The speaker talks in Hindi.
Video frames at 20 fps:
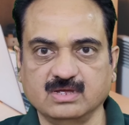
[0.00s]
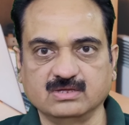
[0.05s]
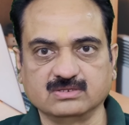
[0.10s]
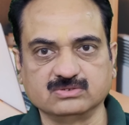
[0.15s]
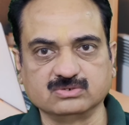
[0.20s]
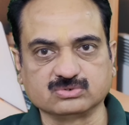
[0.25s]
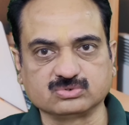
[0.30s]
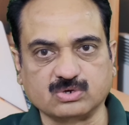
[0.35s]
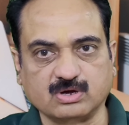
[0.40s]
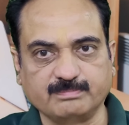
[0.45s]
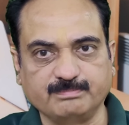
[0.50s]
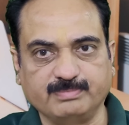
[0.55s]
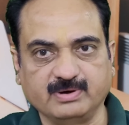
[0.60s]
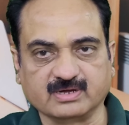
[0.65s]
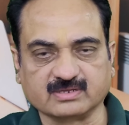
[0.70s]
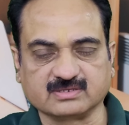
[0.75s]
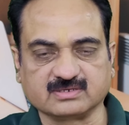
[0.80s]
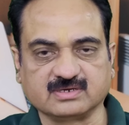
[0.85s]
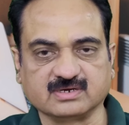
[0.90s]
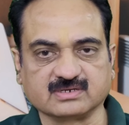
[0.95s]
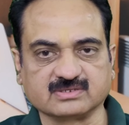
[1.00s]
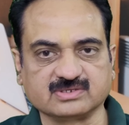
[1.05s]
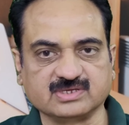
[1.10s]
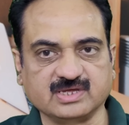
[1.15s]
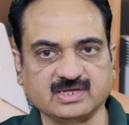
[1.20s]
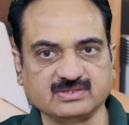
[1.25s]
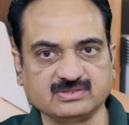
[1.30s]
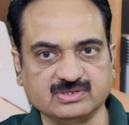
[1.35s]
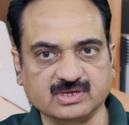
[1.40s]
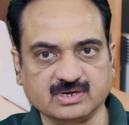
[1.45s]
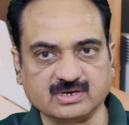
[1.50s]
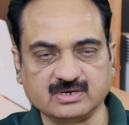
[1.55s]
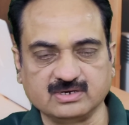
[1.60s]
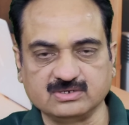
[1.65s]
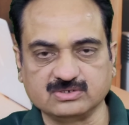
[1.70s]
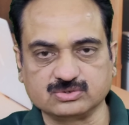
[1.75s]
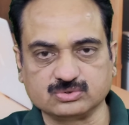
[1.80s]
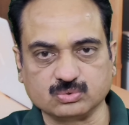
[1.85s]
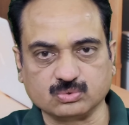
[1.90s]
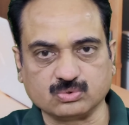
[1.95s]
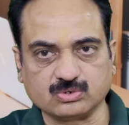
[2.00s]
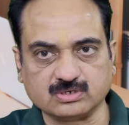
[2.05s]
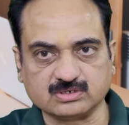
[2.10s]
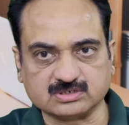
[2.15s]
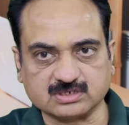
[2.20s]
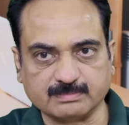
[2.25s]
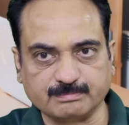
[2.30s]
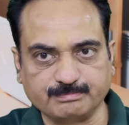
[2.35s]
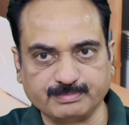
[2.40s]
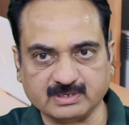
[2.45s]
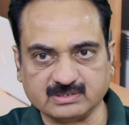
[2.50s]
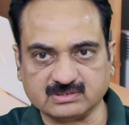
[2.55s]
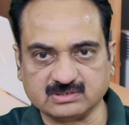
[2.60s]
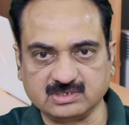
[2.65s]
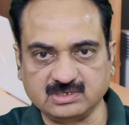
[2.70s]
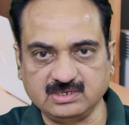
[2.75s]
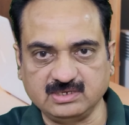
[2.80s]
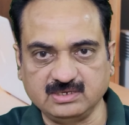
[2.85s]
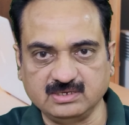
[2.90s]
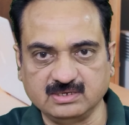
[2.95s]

दोस्तों आप बात करते हैं धन सुख संपत्ति